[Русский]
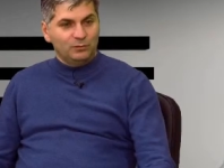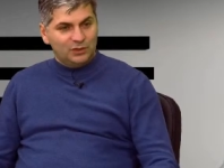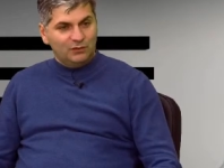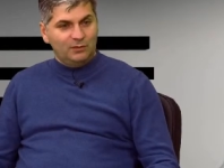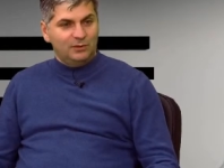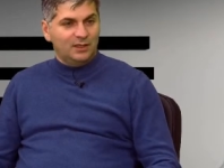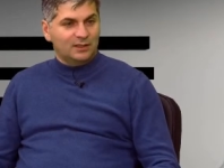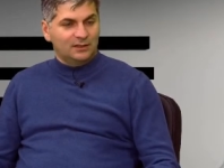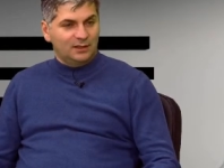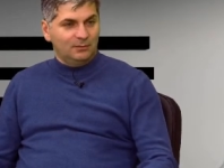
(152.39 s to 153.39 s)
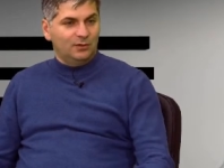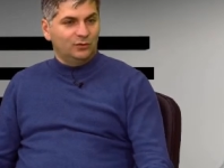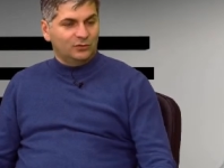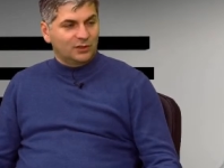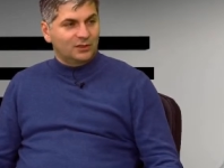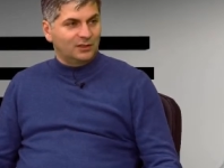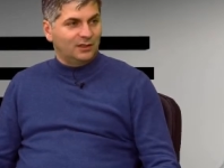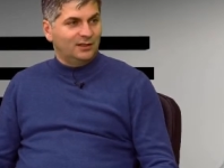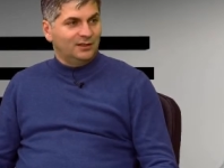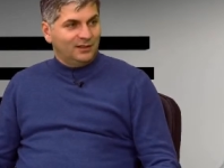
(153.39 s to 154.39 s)
Помните времена, когда Лобановский,
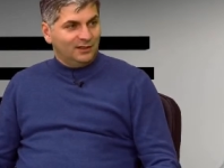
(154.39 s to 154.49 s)
когда